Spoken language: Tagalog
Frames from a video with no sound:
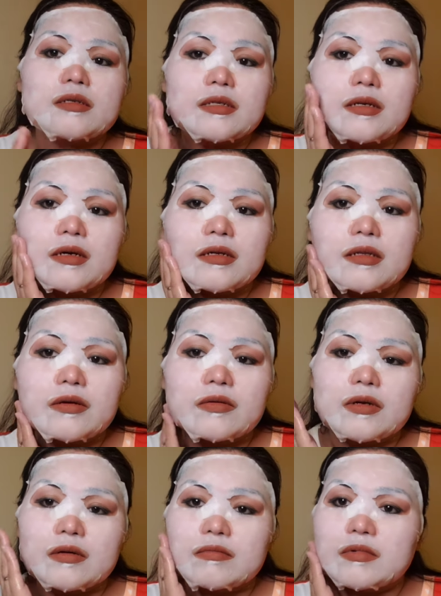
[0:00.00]
Kasi lagi
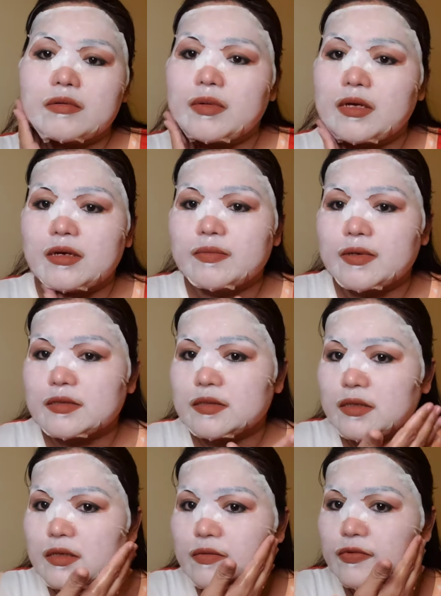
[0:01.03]
tayong nag-makeup
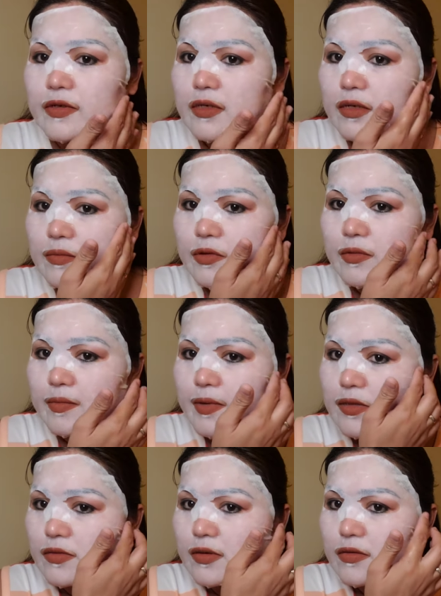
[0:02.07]
kasi everyday kung
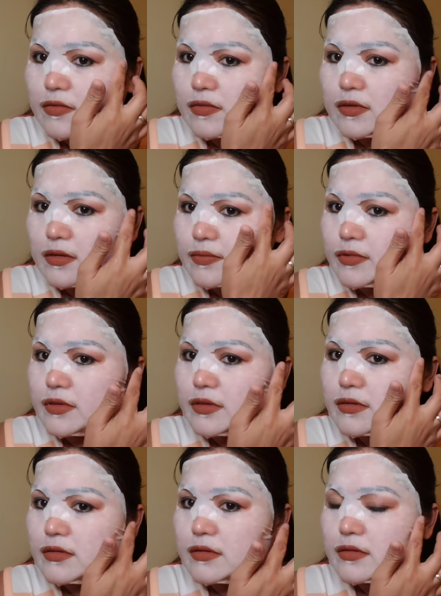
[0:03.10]
mapasok ako
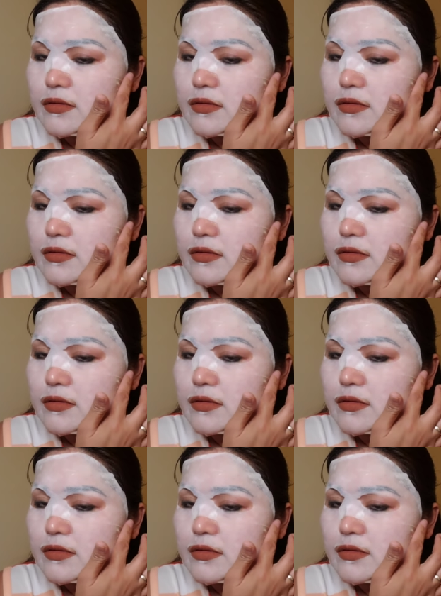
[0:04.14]
tapos